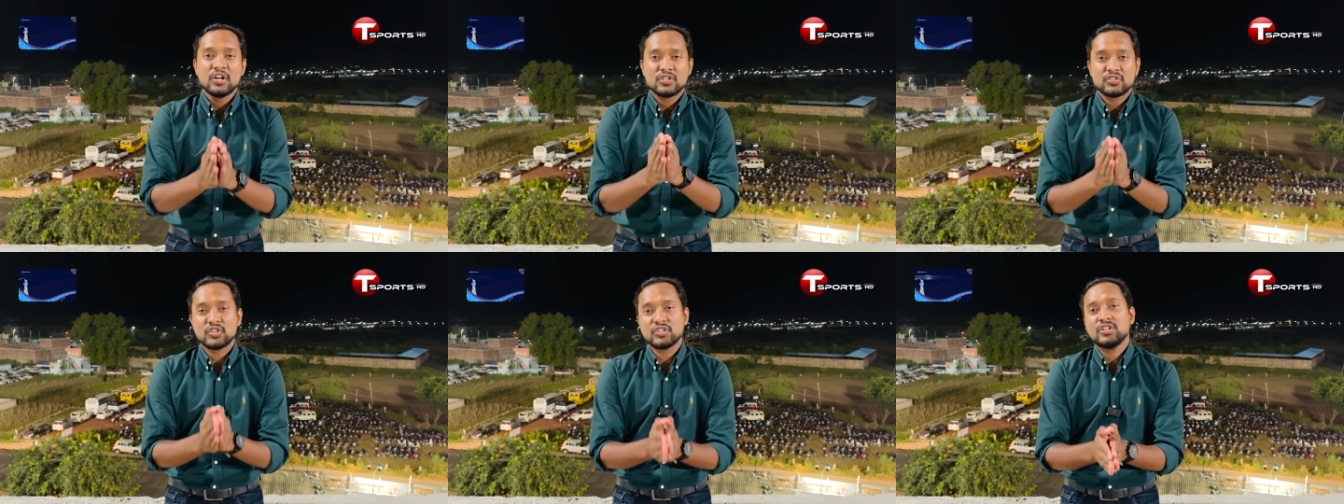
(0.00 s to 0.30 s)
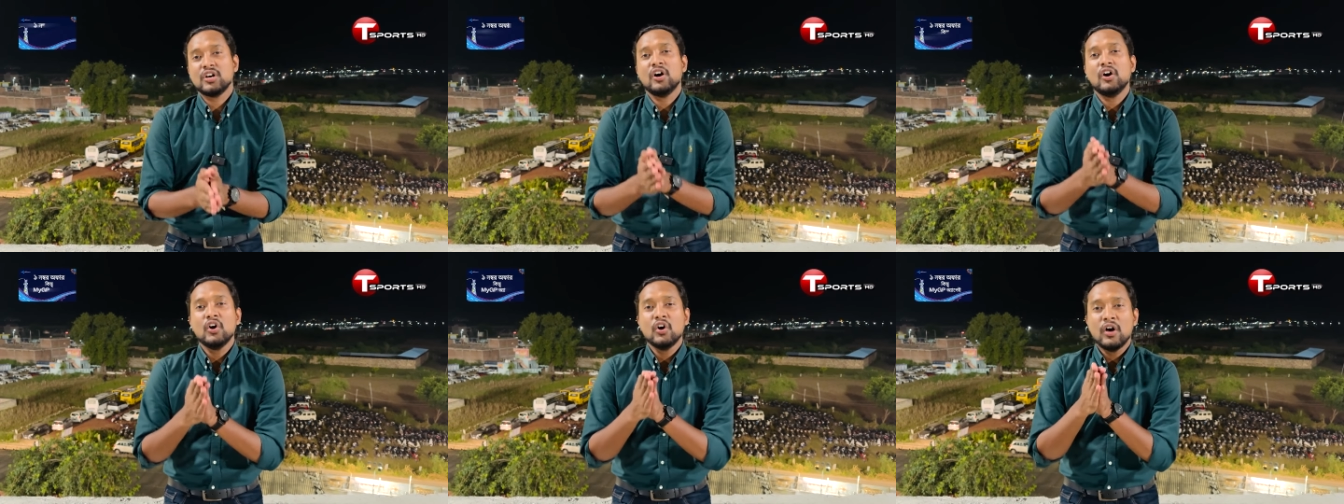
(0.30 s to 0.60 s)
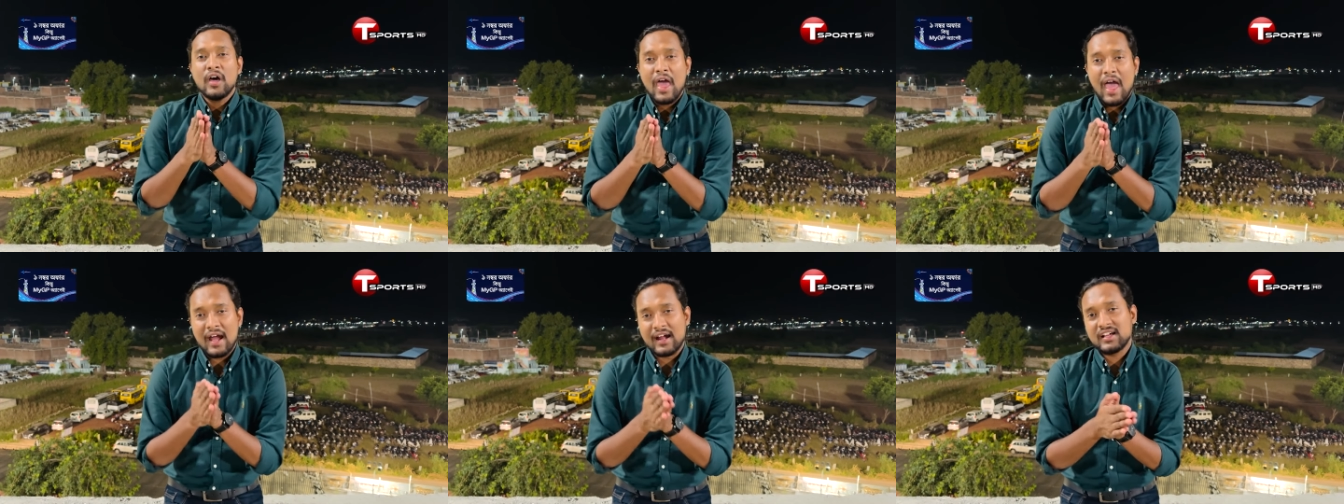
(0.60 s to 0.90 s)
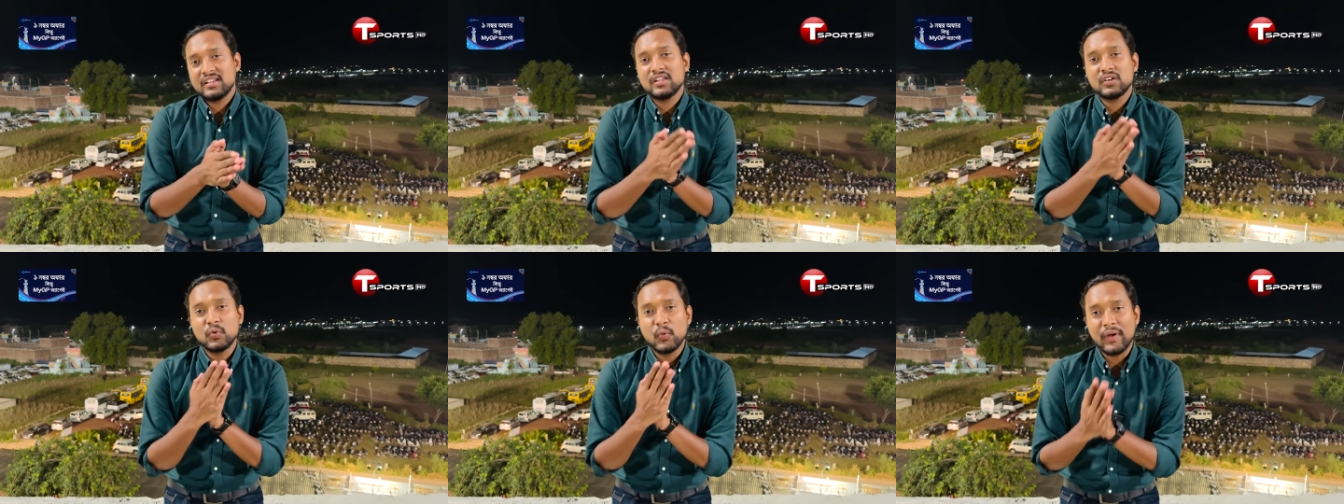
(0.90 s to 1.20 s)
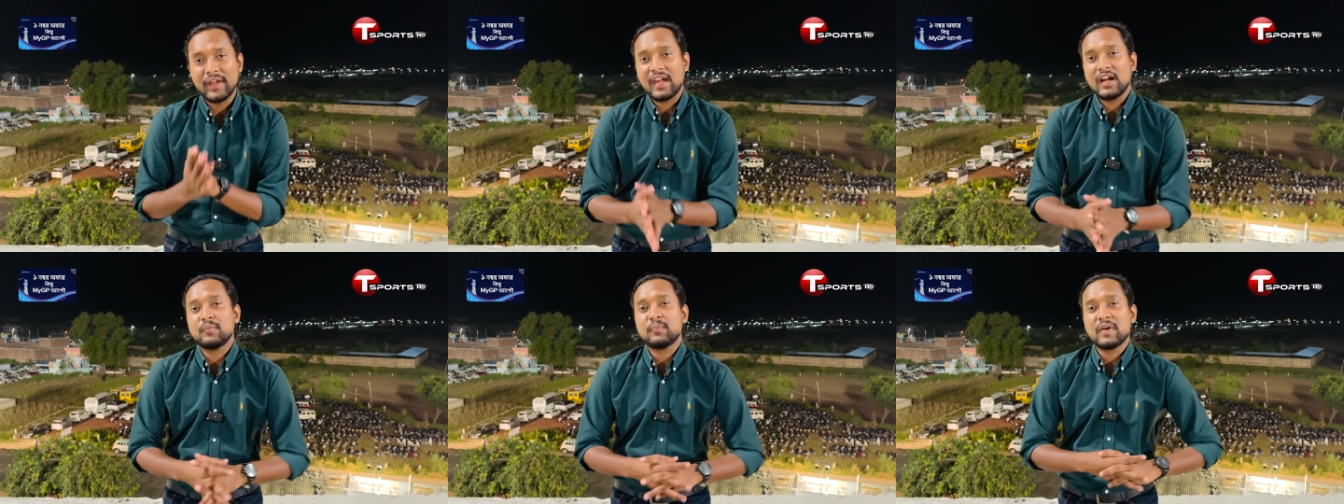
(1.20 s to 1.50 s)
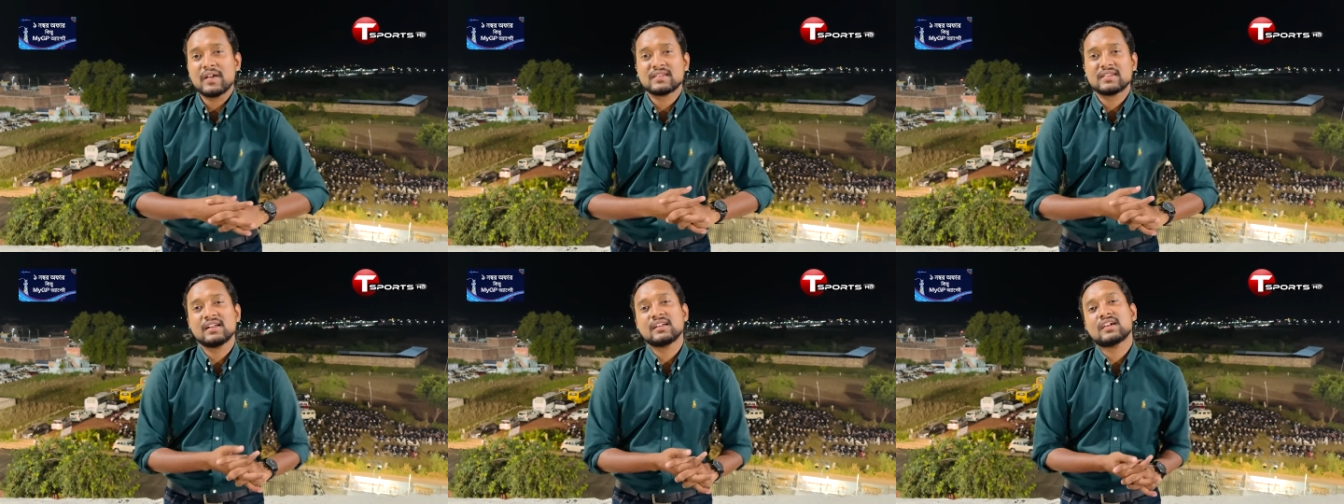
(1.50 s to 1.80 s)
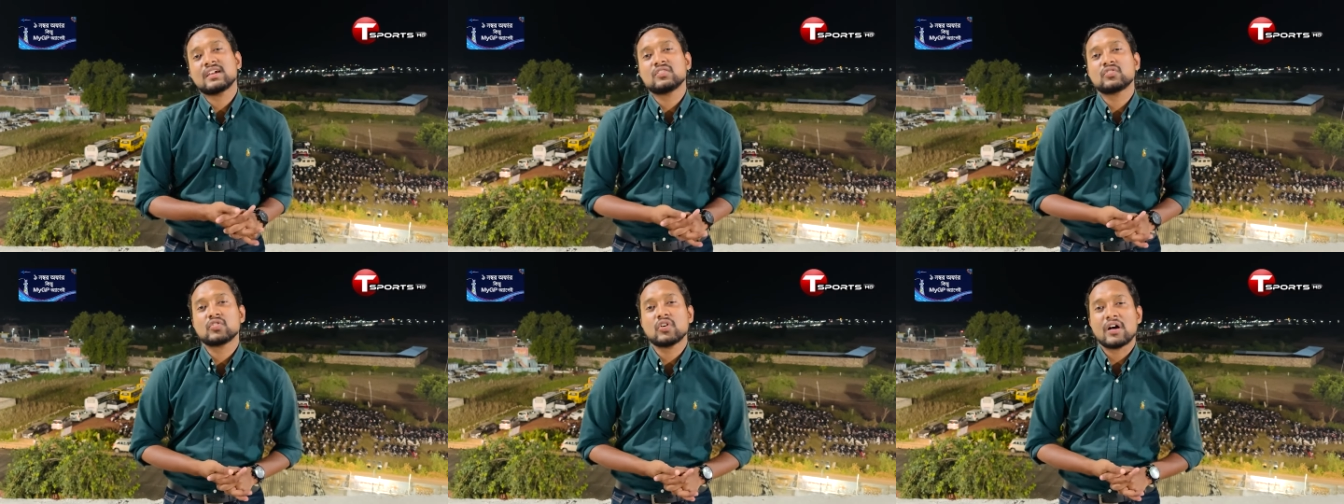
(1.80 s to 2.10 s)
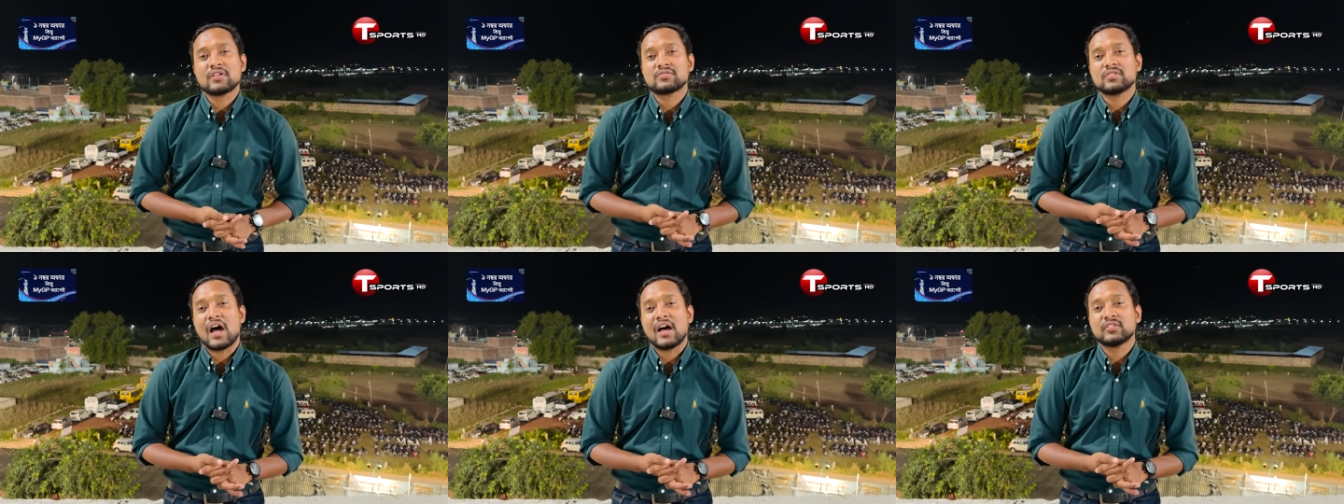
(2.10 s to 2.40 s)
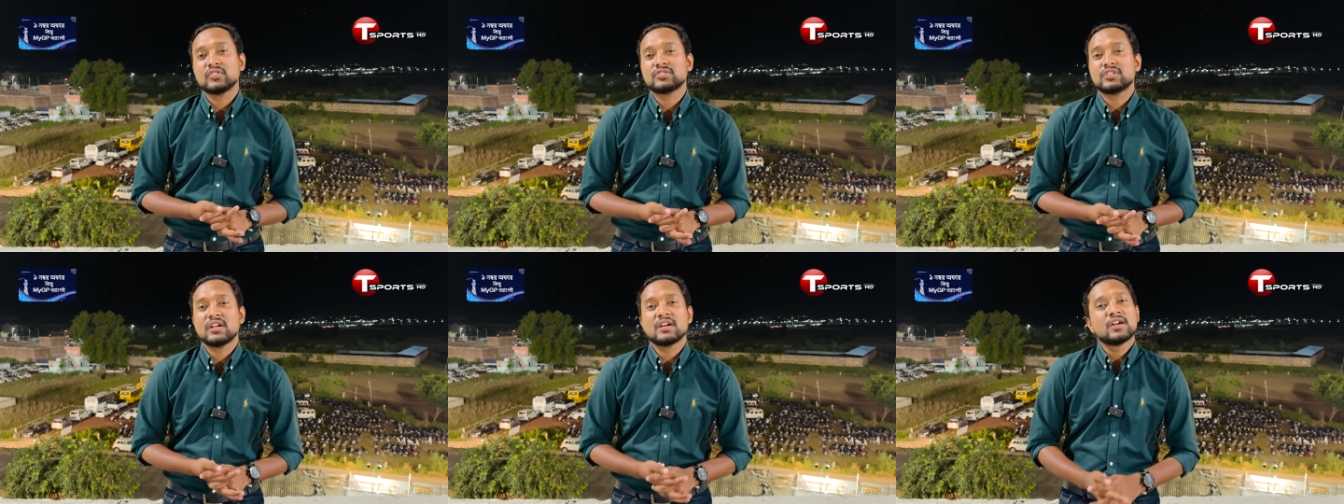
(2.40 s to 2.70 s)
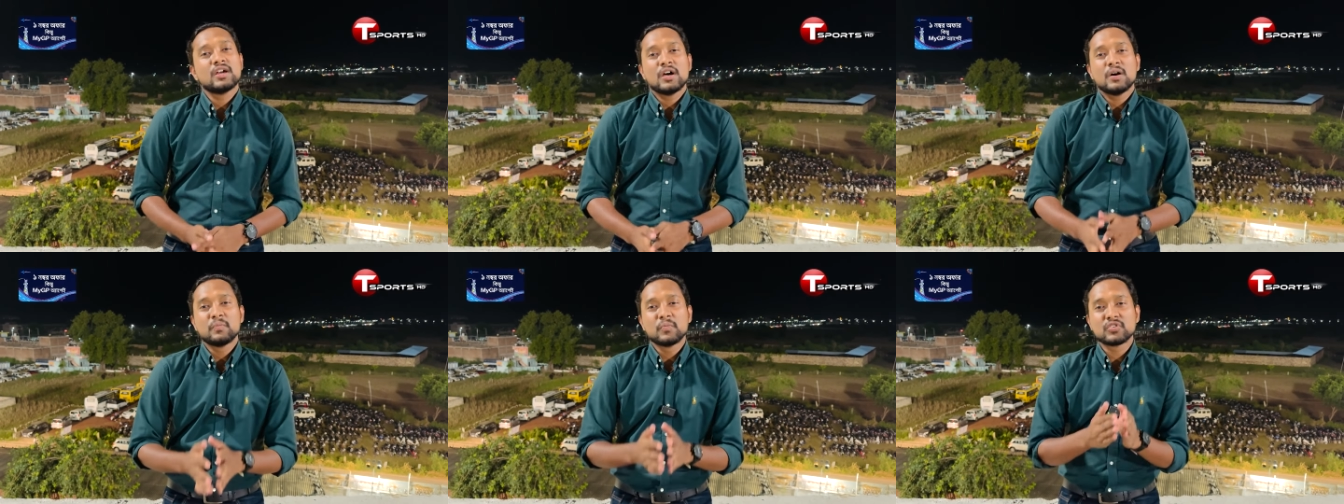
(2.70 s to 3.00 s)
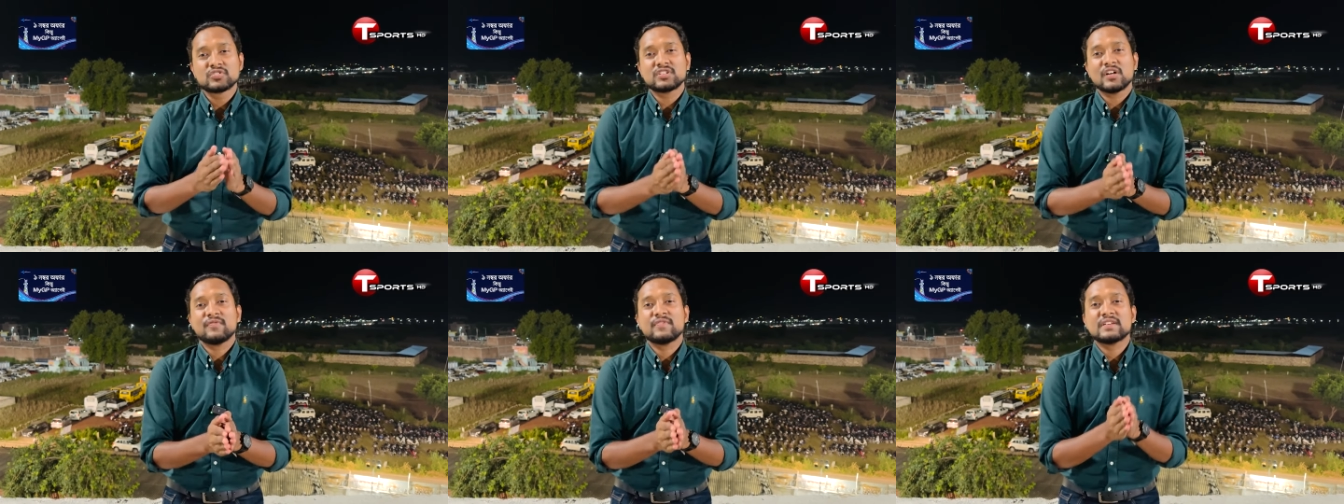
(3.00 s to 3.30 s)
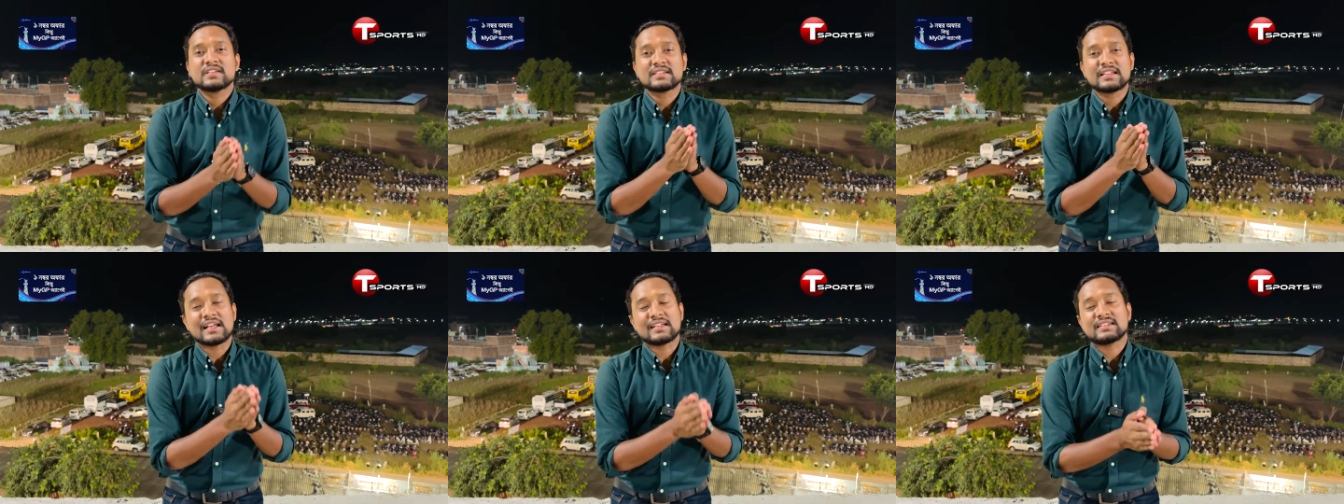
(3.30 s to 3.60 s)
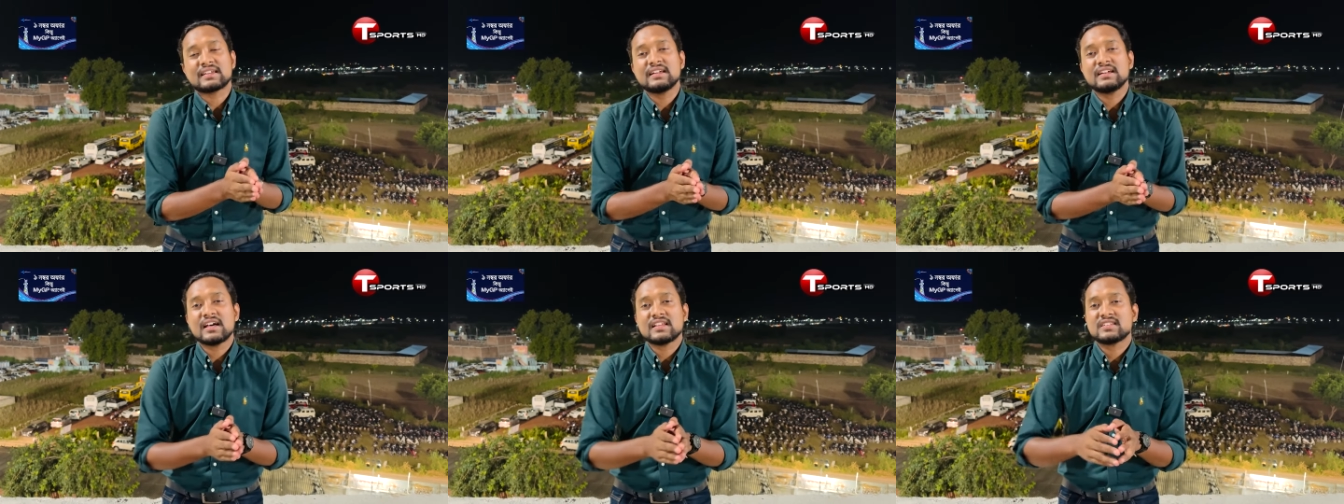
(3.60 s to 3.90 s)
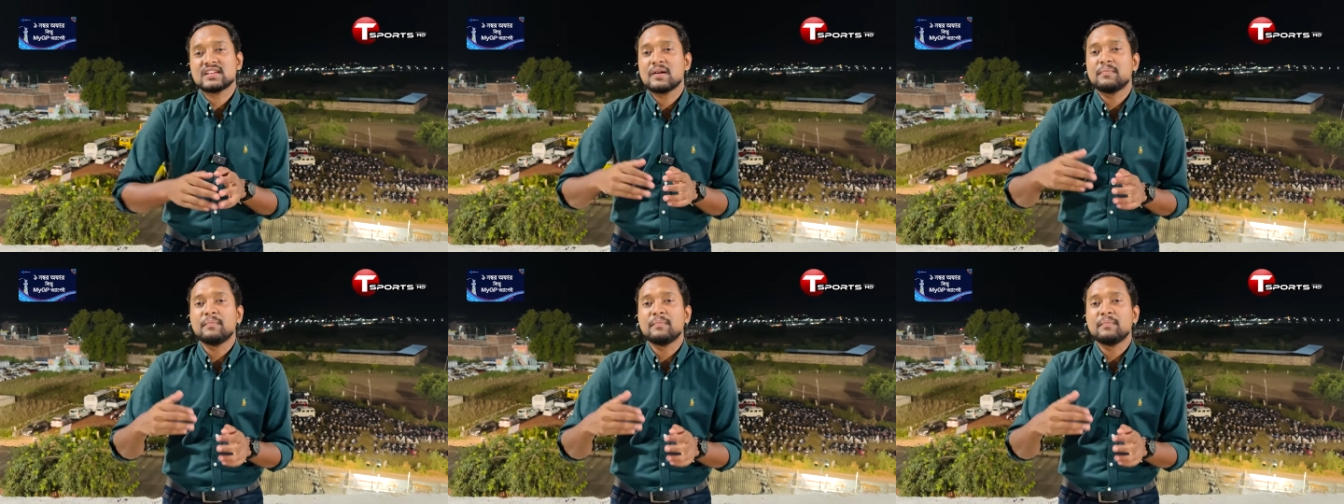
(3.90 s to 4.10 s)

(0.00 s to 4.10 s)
যদিও একাধিক উইকেট পেয়েছেন কিন্তু আদতে মুস্তাফিজ তাস্কিনরা যে